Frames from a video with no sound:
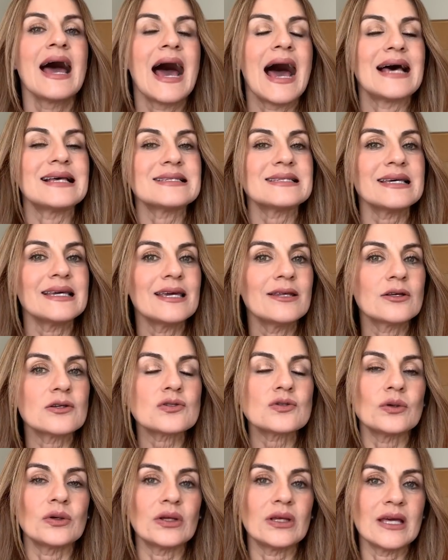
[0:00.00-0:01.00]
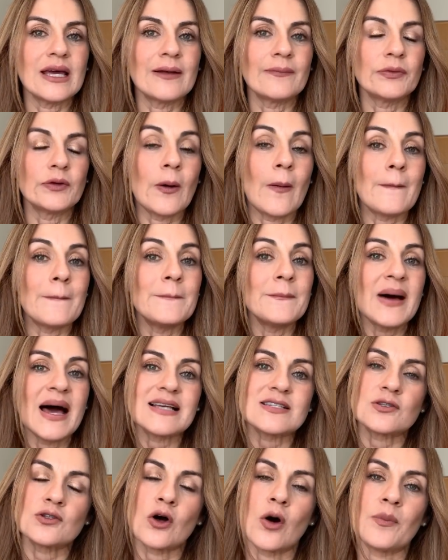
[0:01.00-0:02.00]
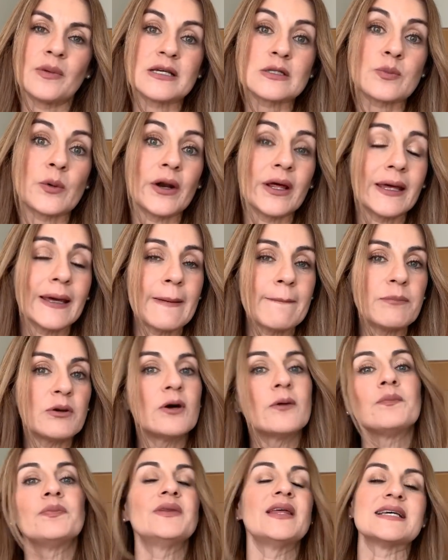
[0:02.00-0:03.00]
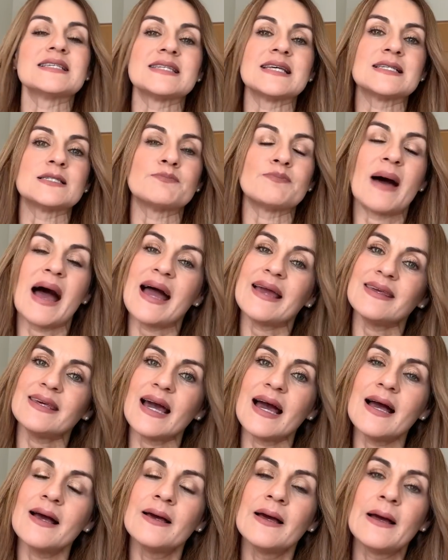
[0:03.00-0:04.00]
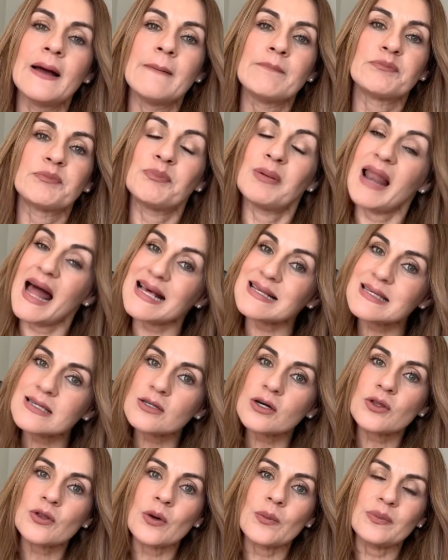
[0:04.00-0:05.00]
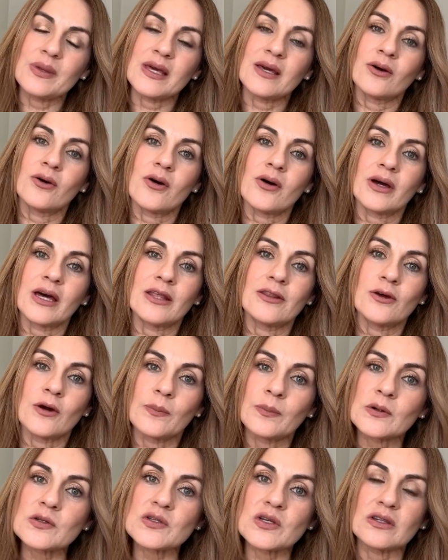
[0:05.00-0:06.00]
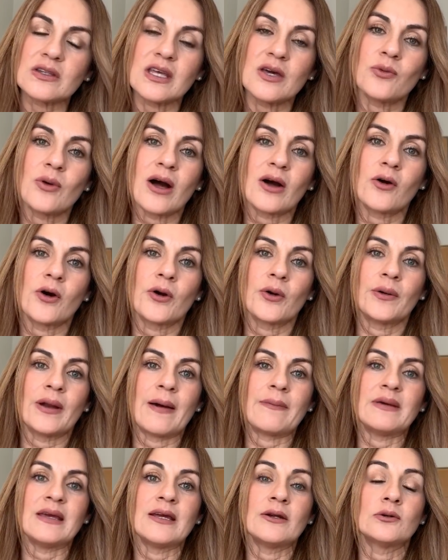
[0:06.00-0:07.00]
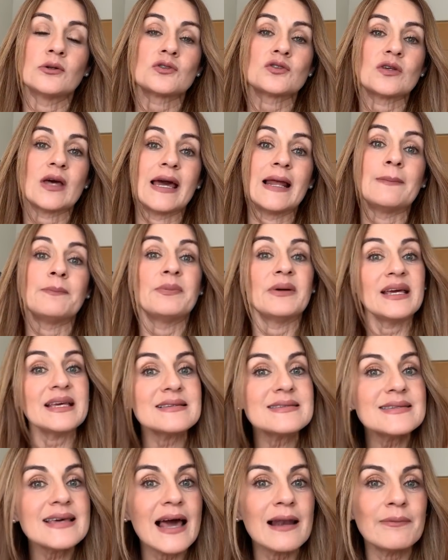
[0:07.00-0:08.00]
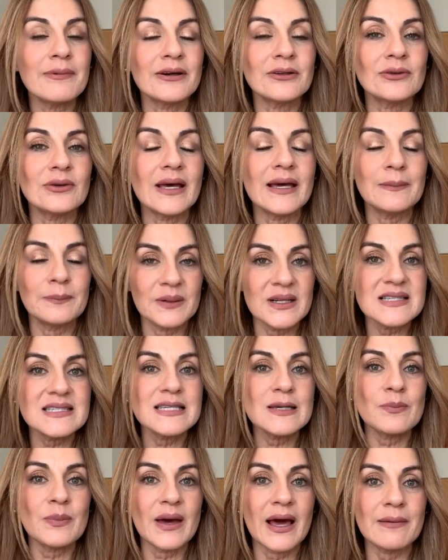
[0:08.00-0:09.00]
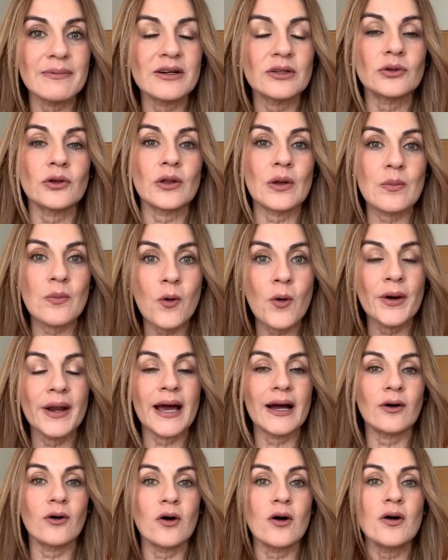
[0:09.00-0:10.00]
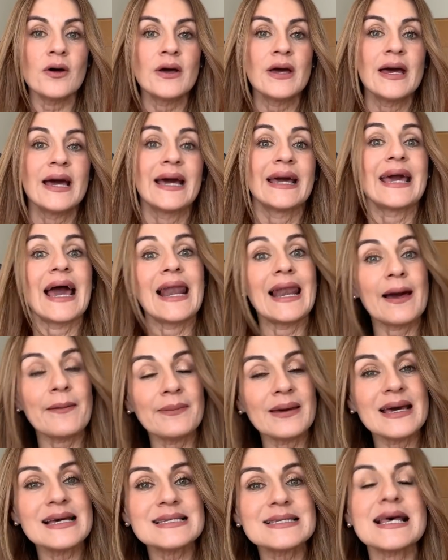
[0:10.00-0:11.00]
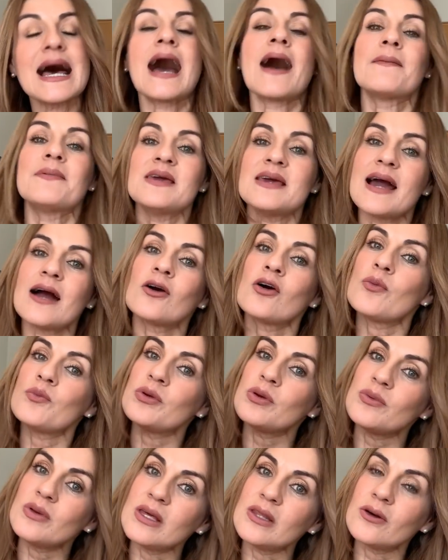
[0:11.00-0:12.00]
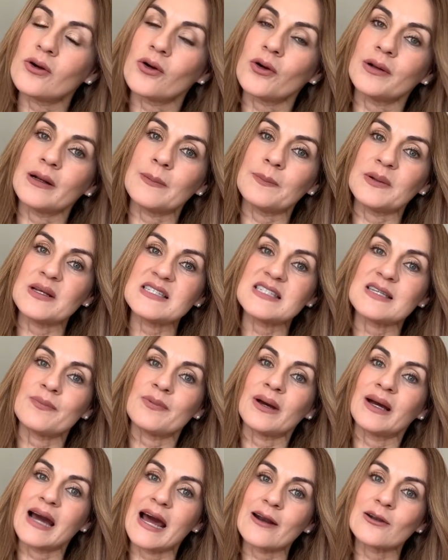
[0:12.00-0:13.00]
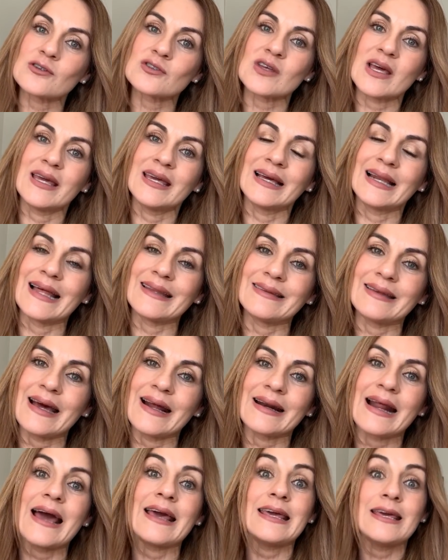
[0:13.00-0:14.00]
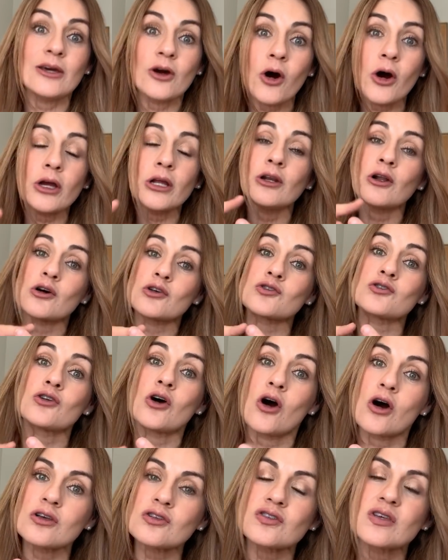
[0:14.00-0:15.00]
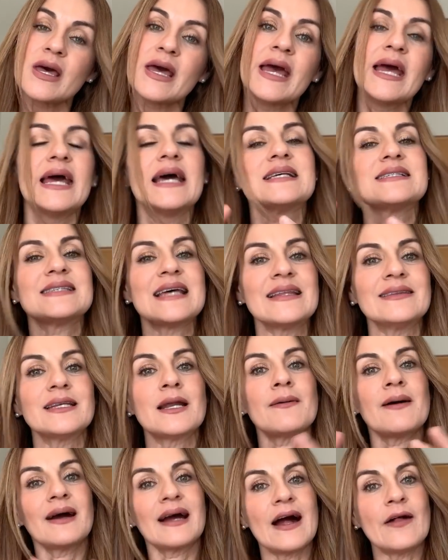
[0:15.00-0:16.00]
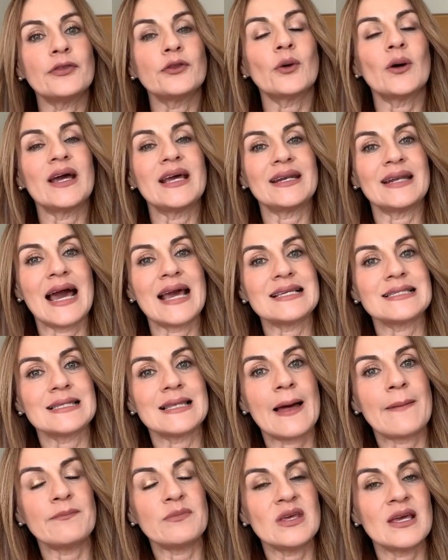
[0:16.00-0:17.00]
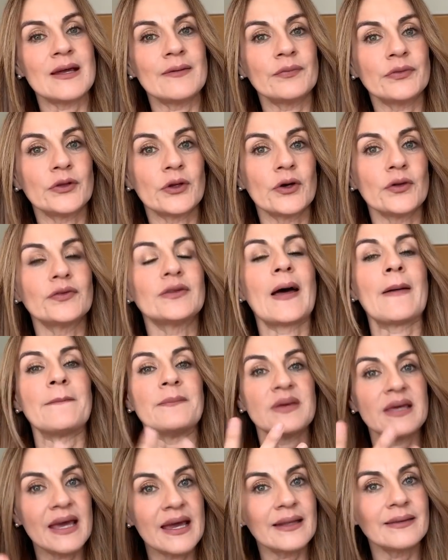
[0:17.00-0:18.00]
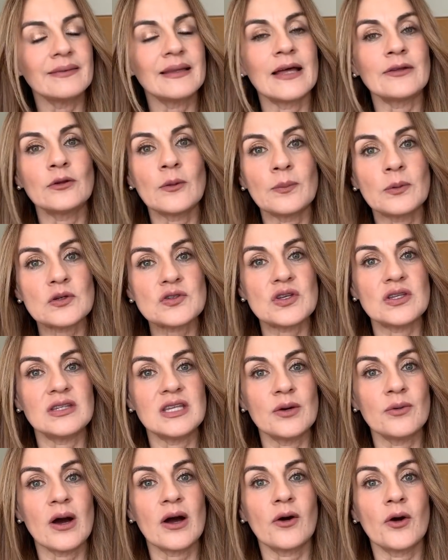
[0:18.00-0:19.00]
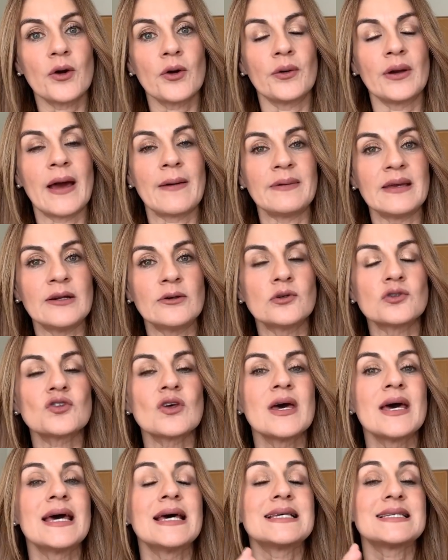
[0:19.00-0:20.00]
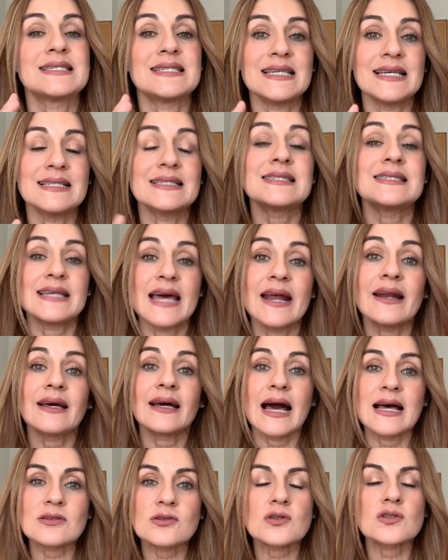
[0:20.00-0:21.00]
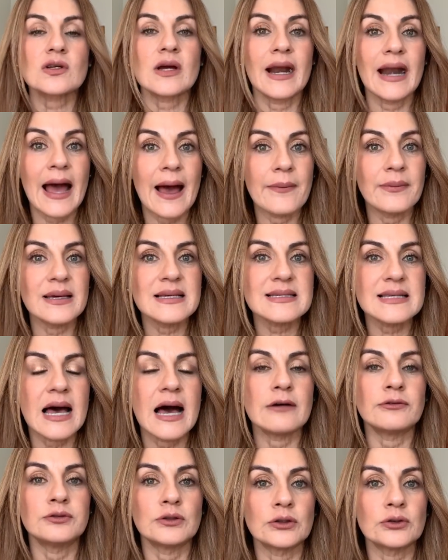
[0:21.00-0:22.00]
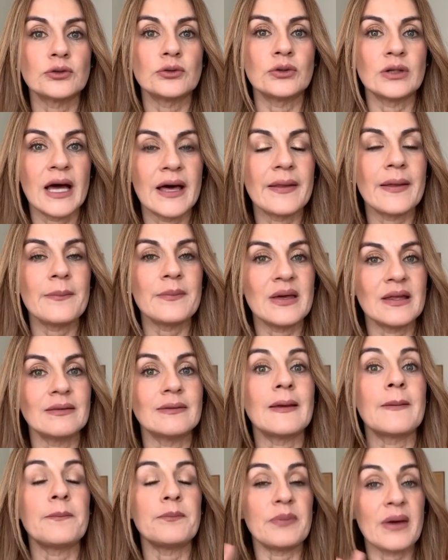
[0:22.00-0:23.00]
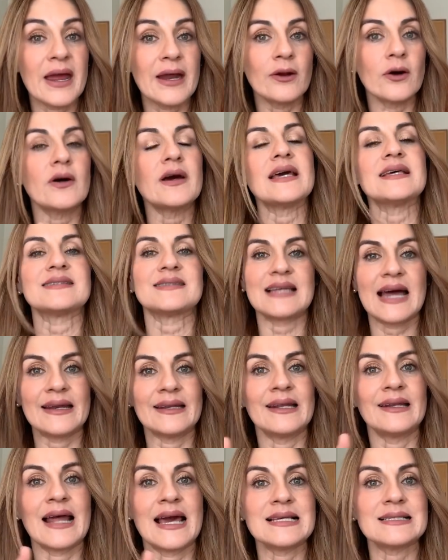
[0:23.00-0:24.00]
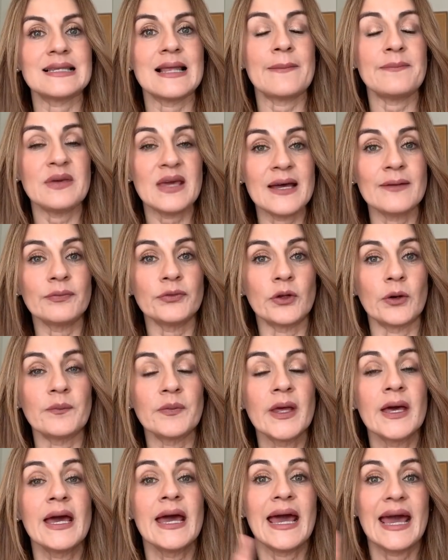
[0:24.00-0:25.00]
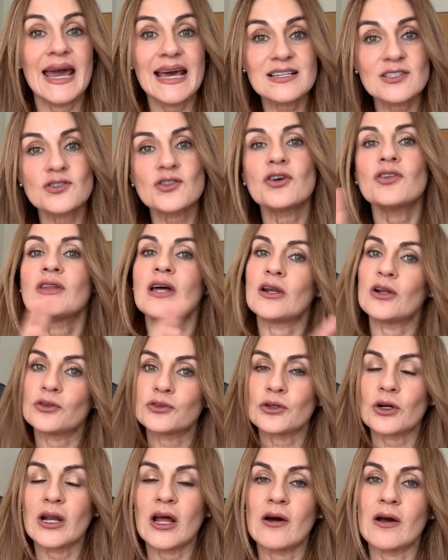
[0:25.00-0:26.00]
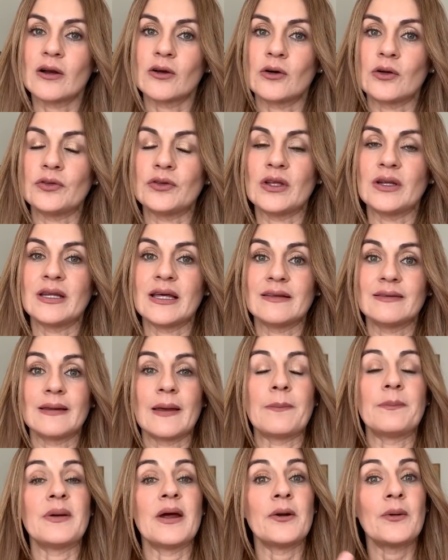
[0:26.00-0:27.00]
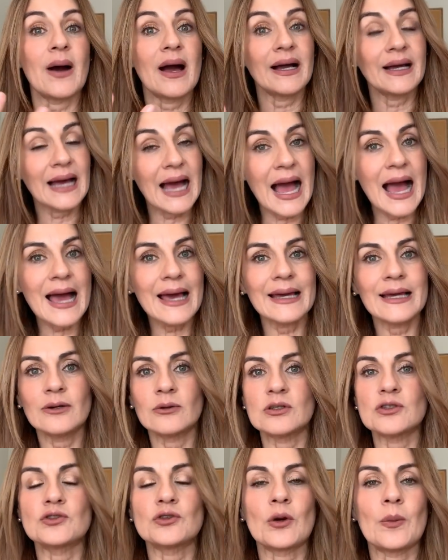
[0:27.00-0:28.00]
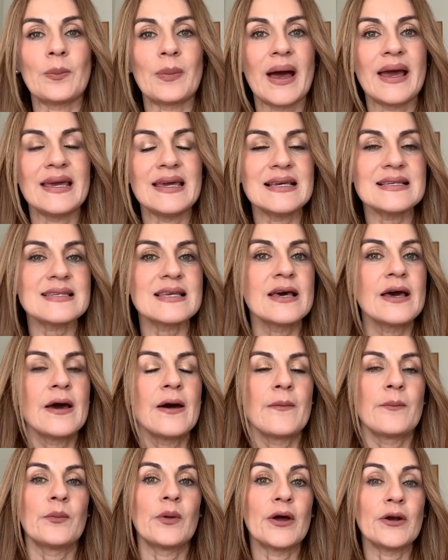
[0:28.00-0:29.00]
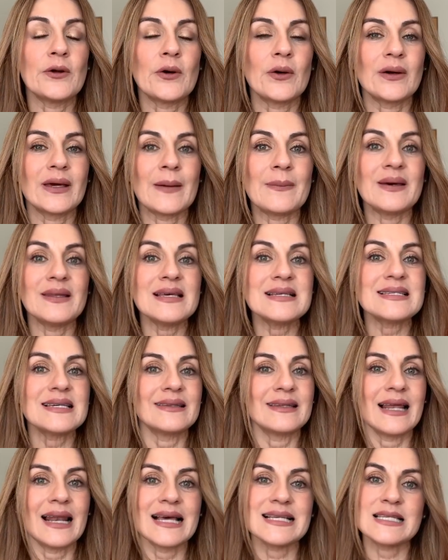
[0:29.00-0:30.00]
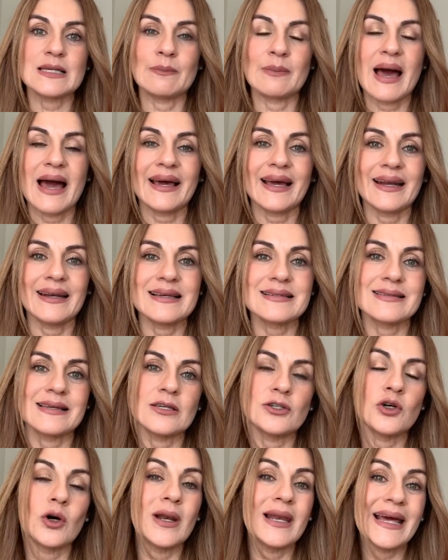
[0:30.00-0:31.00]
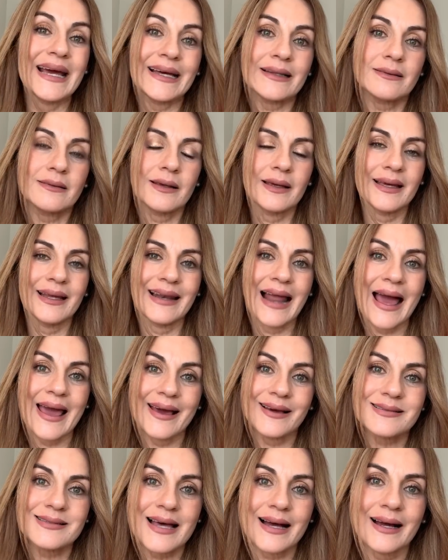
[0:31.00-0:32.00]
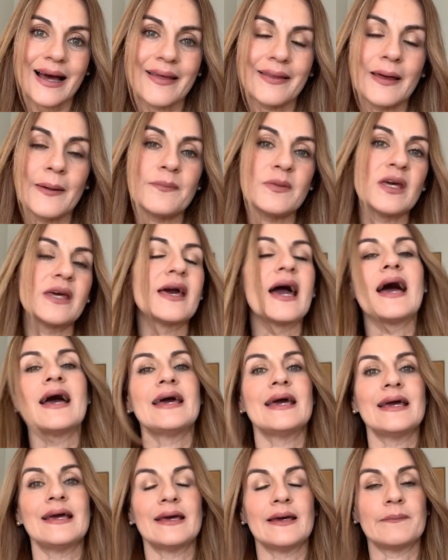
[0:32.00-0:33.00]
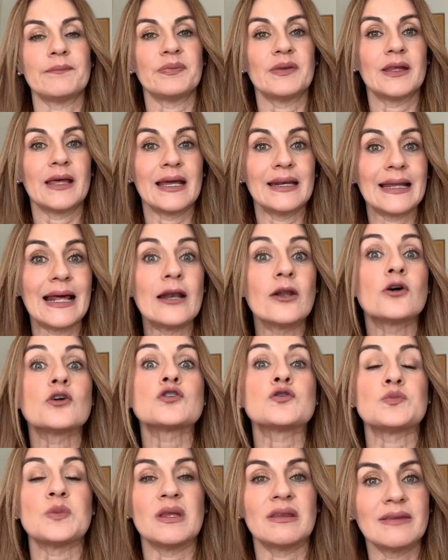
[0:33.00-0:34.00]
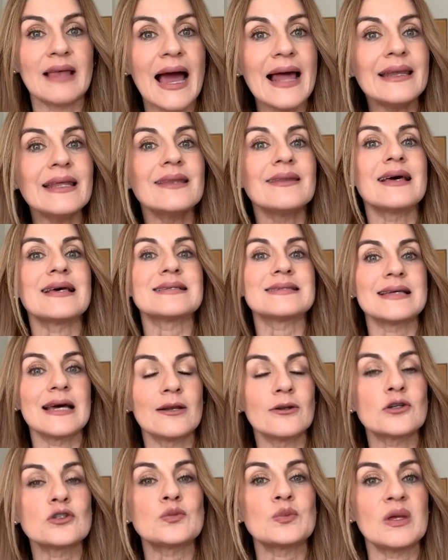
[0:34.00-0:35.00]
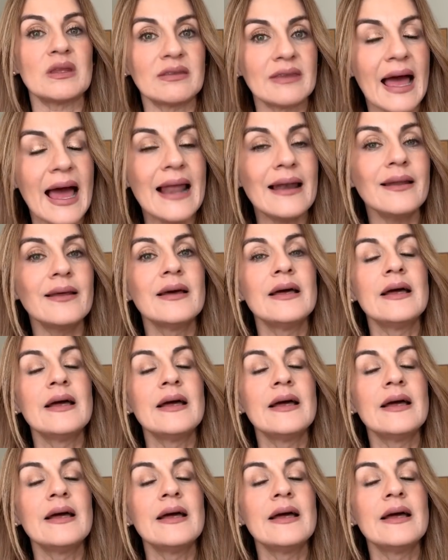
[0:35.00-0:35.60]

han seguido surgiendo más nombres. Por ejemplo, desde España Plácido Domingo, que dio positivo a coronavirus, el príncipe, Alberto, el príncipe Alberto de Mónaco, que a la vez había convivido con el príncipe Carlos de Inglaterra y hoy los dos están trabajando en aislamiento, también dando positivo a coronavirus, sin ser casos graves, afortunadamente, pero están en aislamiento. Esto del otro lado del continente, pero acá en nuestro país, bueno, ¿qué me dicen de las imágenes de Yolette, la ex académica, eh, en el hospital? y desde el hospital